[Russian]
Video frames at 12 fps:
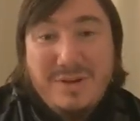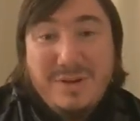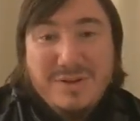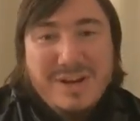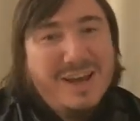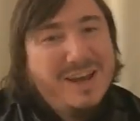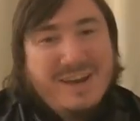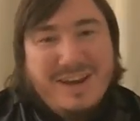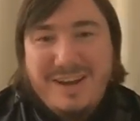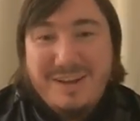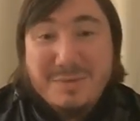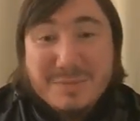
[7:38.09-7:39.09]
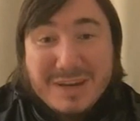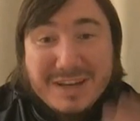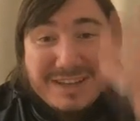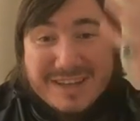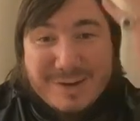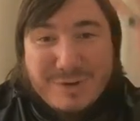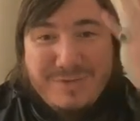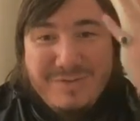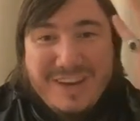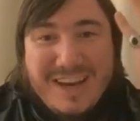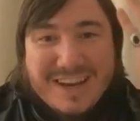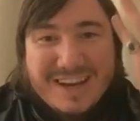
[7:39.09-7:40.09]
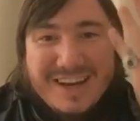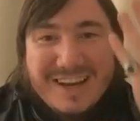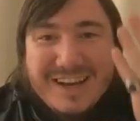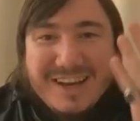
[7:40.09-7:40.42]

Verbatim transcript: Ля иляха. Посмотрите, какое великое.